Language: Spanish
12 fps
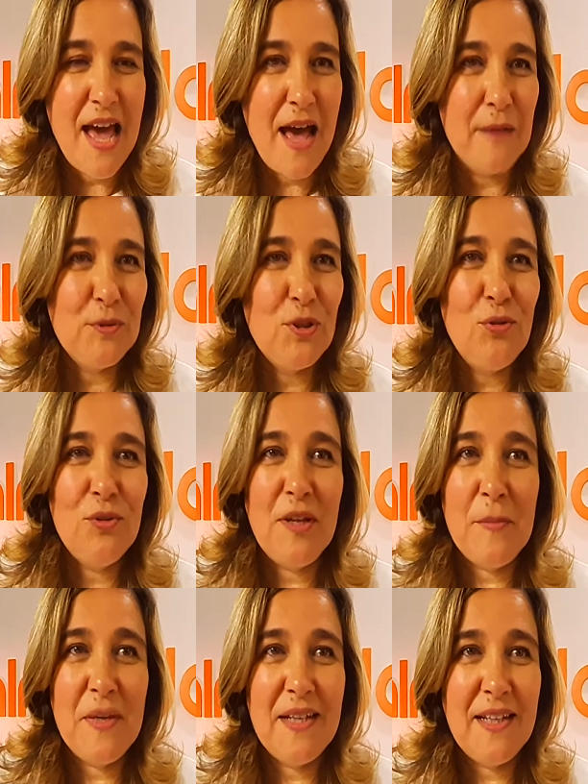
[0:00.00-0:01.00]

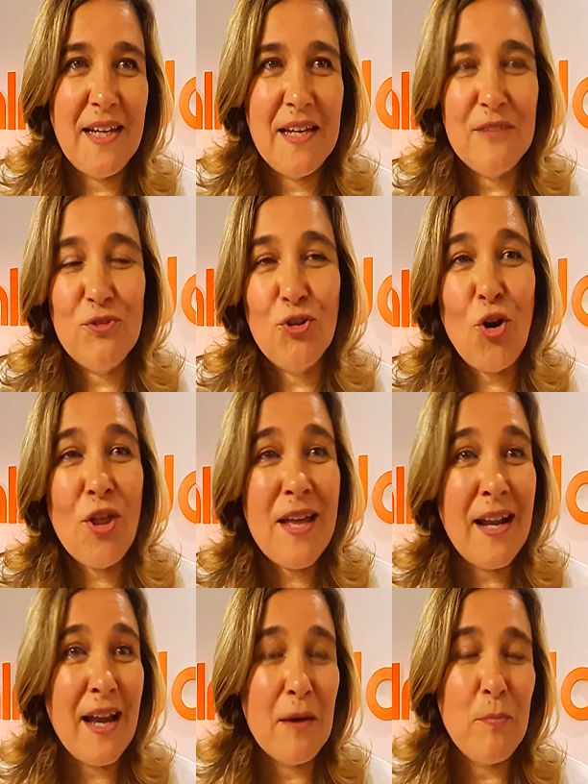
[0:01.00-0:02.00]
absolutamente todas las